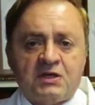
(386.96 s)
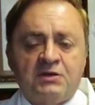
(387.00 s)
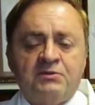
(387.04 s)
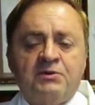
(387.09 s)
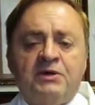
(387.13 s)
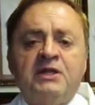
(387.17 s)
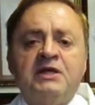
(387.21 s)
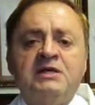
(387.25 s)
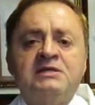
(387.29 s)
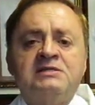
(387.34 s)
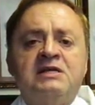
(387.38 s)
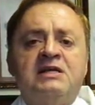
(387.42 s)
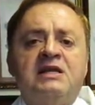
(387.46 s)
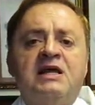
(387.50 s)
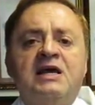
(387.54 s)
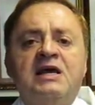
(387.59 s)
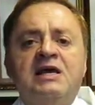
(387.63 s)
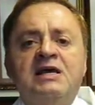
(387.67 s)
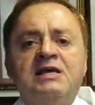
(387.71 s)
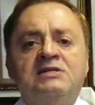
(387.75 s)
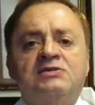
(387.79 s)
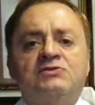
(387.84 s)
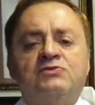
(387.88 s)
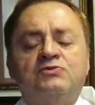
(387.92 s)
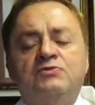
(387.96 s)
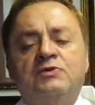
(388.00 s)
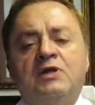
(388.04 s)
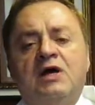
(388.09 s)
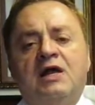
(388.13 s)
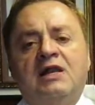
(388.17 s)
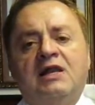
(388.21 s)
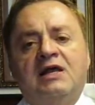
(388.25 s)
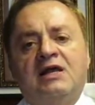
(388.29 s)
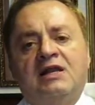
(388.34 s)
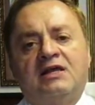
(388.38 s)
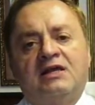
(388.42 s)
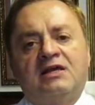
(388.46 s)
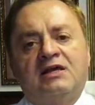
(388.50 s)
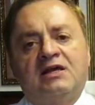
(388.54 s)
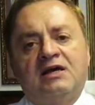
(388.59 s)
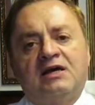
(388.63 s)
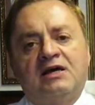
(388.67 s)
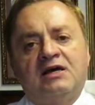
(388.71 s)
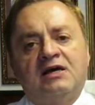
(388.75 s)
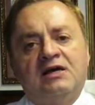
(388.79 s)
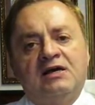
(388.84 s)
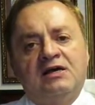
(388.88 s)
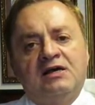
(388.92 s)
lo van a decir, es una
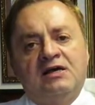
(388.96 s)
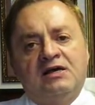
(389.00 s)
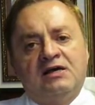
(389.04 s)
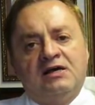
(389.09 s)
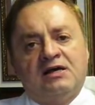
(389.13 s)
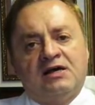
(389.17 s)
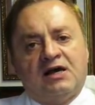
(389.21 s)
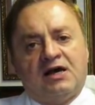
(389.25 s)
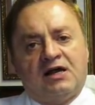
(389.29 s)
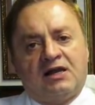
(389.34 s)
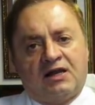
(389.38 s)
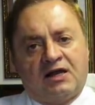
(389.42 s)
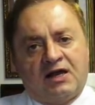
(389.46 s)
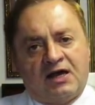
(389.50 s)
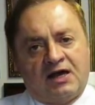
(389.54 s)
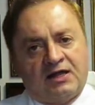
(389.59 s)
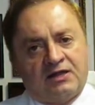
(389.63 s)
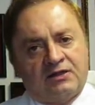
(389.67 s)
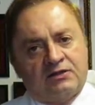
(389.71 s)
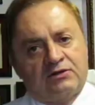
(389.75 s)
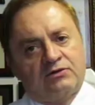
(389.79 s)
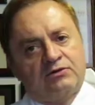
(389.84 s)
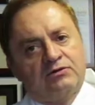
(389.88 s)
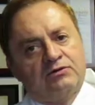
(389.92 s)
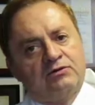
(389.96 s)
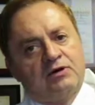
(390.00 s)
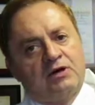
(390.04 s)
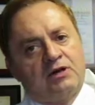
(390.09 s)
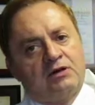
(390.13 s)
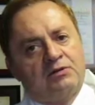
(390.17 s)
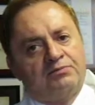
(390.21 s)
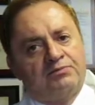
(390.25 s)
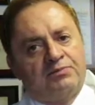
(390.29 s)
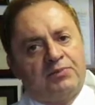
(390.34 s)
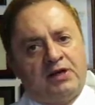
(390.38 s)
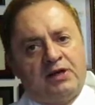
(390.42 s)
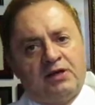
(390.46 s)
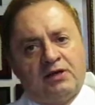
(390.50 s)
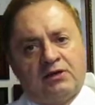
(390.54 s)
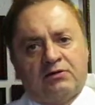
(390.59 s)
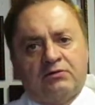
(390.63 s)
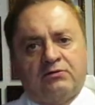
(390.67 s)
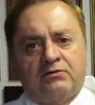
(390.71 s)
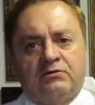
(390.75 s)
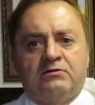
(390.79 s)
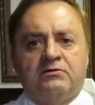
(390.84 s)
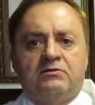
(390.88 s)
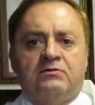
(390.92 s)
alergia al gato, al
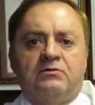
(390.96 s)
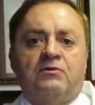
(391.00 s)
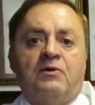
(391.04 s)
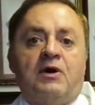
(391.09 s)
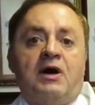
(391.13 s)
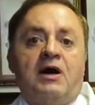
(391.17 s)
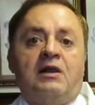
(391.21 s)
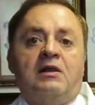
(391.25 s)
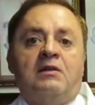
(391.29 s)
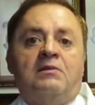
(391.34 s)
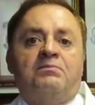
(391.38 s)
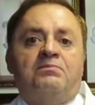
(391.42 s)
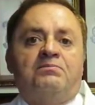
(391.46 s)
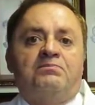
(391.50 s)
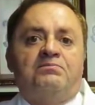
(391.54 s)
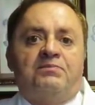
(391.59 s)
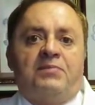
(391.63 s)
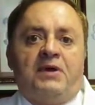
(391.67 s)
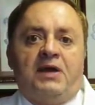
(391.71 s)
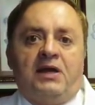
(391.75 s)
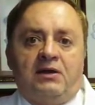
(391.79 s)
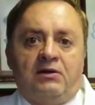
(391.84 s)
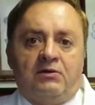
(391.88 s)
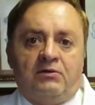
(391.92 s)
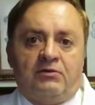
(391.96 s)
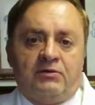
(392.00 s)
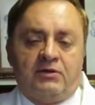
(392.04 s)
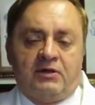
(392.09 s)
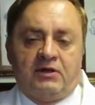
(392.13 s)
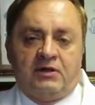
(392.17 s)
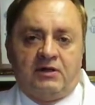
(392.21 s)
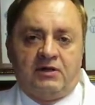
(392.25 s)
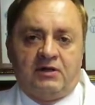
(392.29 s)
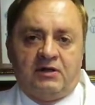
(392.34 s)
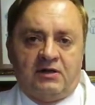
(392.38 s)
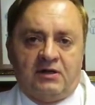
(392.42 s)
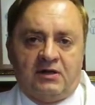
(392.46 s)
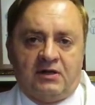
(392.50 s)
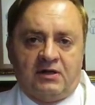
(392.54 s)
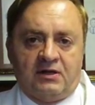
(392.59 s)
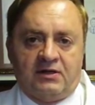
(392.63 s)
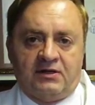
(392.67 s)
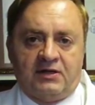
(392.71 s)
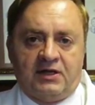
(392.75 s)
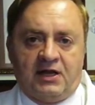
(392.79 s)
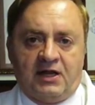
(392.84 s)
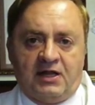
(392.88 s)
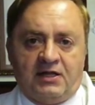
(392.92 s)
perro o al pelo
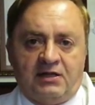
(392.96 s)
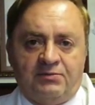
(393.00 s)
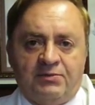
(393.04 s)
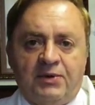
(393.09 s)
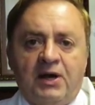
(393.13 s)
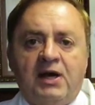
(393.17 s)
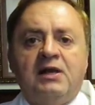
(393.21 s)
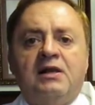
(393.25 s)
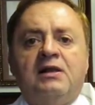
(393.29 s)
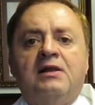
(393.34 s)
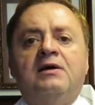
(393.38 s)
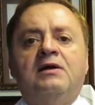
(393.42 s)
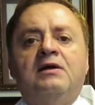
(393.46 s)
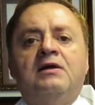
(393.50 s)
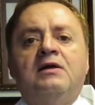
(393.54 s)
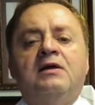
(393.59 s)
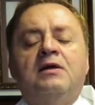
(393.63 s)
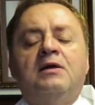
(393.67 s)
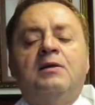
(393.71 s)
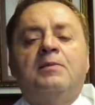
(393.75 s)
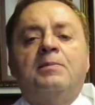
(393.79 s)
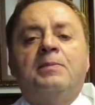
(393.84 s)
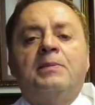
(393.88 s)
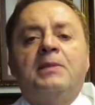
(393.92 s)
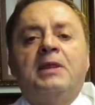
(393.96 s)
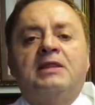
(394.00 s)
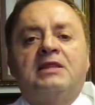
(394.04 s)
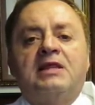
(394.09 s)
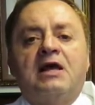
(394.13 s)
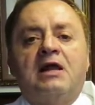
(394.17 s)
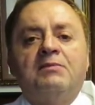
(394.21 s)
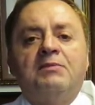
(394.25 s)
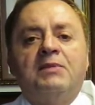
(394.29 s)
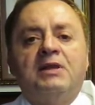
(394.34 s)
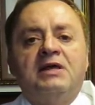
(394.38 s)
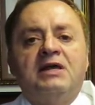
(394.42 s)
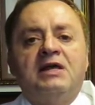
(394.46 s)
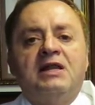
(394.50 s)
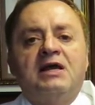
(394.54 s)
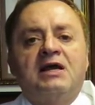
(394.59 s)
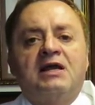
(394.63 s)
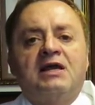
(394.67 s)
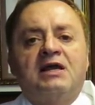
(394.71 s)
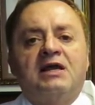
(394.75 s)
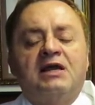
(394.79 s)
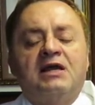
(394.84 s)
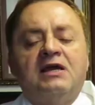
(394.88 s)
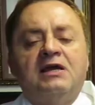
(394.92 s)
del, animal. De tal
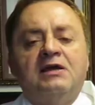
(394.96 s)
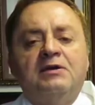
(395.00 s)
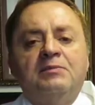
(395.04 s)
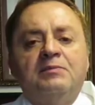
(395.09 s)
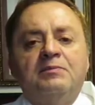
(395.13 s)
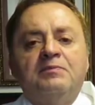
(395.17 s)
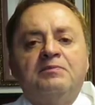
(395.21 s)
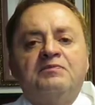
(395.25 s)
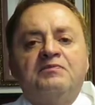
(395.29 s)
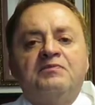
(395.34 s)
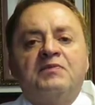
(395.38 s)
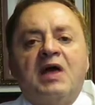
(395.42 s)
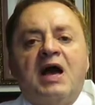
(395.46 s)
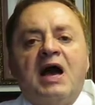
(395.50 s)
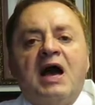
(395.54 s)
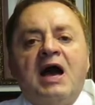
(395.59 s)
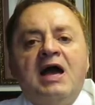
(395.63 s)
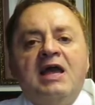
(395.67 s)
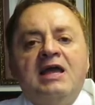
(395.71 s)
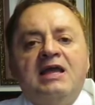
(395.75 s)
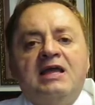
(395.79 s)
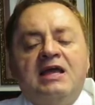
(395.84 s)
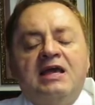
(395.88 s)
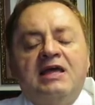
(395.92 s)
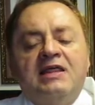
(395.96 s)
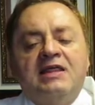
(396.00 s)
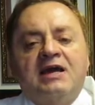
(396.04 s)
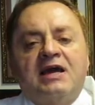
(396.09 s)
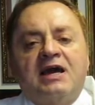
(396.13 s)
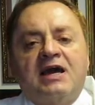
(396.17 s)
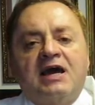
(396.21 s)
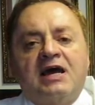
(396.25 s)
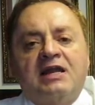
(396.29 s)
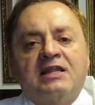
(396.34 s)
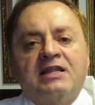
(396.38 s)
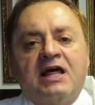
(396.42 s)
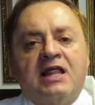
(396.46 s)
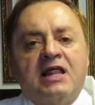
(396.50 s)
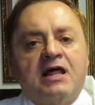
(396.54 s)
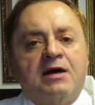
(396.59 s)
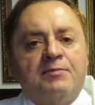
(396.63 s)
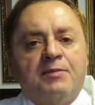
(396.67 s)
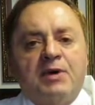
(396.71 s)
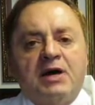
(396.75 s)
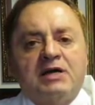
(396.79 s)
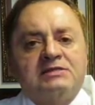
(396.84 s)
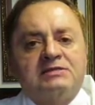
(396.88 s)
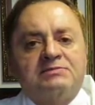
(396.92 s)
manera que hay que dejar
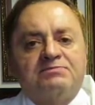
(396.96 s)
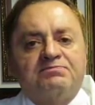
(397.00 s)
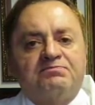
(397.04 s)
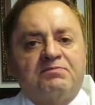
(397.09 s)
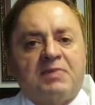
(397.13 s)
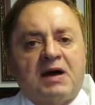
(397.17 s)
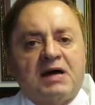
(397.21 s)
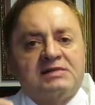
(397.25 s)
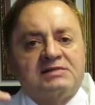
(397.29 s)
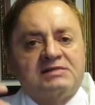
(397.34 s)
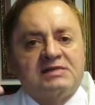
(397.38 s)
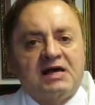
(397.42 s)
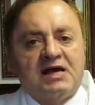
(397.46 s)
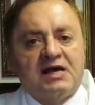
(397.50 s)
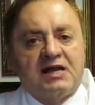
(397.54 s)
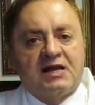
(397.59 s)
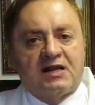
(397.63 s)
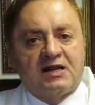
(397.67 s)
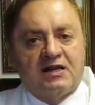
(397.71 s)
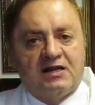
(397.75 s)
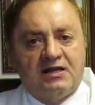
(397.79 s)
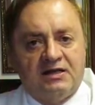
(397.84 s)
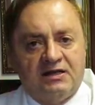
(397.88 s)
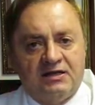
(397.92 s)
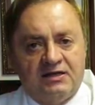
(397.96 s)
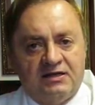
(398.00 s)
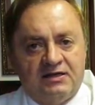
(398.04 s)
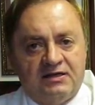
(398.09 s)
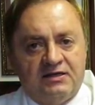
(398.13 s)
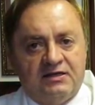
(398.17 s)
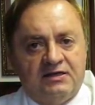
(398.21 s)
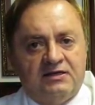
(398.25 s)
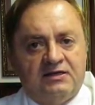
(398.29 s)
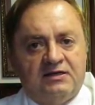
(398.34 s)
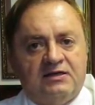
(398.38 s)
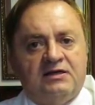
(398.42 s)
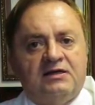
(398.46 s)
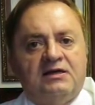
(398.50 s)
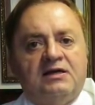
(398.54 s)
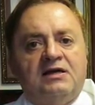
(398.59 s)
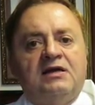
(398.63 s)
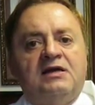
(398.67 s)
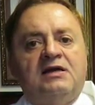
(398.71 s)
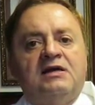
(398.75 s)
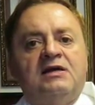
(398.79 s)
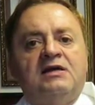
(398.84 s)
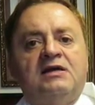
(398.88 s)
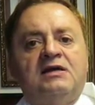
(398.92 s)
nada más pasar
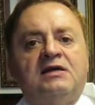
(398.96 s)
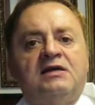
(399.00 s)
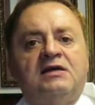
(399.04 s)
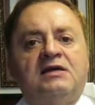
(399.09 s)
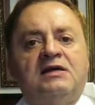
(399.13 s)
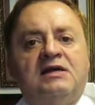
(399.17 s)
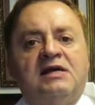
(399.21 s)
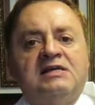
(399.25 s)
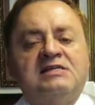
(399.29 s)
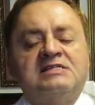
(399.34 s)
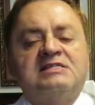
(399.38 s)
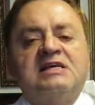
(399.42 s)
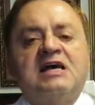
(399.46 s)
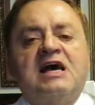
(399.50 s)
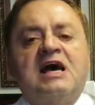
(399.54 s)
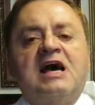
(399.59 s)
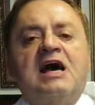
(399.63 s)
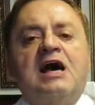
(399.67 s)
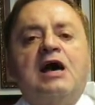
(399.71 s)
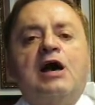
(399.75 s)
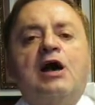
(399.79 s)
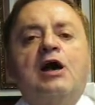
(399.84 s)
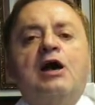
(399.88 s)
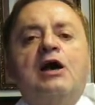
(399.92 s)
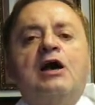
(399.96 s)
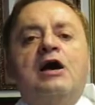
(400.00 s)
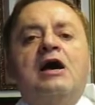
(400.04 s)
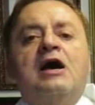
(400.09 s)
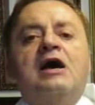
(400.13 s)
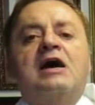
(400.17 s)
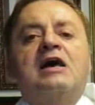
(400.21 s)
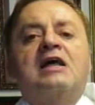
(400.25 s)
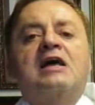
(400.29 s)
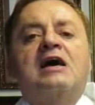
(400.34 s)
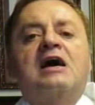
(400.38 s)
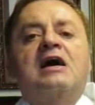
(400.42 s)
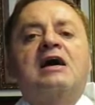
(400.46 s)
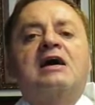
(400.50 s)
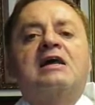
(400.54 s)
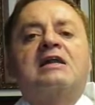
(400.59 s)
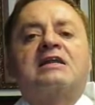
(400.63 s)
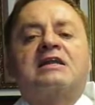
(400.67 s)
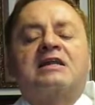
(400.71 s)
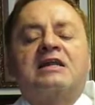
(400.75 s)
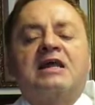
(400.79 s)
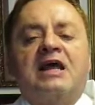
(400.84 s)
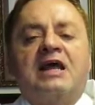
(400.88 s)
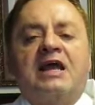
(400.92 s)
eh, esa
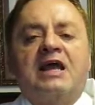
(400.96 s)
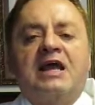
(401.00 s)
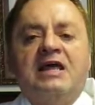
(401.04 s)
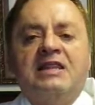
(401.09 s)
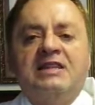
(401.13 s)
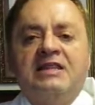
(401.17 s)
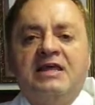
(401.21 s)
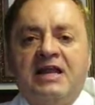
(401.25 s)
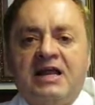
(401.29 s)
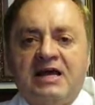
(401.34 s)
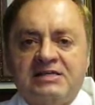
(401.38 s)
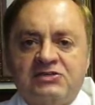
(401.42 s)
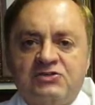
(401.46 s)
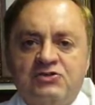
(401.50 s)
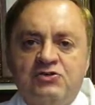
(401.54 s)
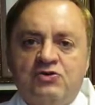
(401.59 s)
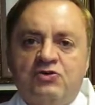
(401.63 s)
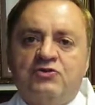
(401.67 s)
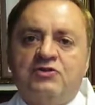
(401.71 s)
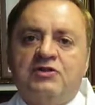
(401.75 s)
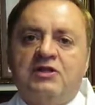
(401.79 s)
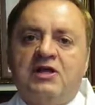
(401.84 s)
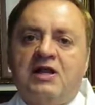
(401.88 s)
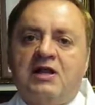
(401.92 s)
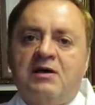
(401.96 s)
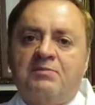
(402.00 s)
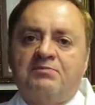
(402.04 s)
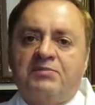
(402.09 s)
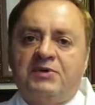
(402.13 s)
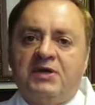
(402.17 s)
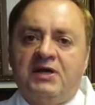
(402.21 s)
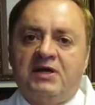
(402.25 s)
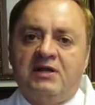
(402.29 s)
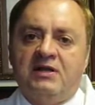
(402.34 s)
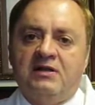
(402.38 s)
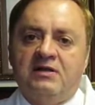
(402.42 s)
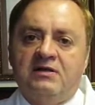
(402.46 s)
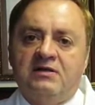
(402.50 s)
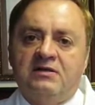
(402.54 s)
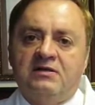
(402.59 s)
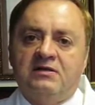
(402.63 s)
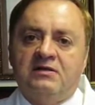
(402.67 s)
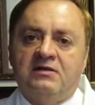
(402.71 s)
regeneración de la piel